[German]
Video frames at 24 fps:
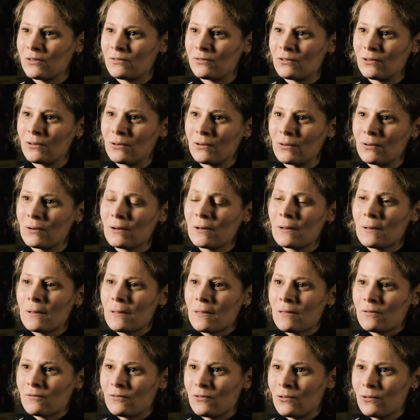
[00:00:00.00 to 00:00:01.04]
von,
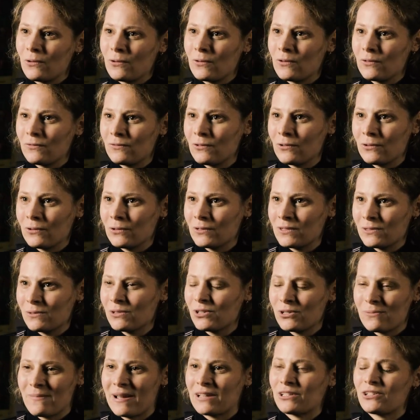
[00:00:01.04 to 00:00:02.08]
von, von
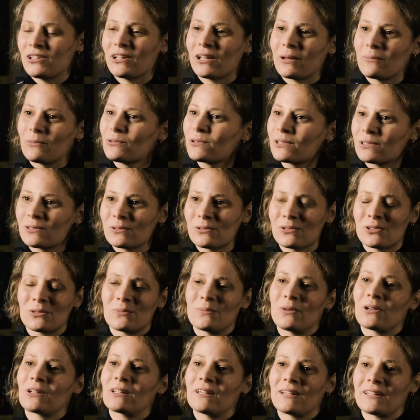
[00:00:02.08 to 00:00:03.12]
zwischenmenschlichem Austausch
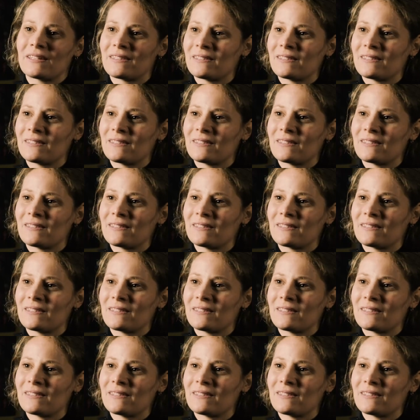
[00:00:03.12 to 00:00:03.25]
möglich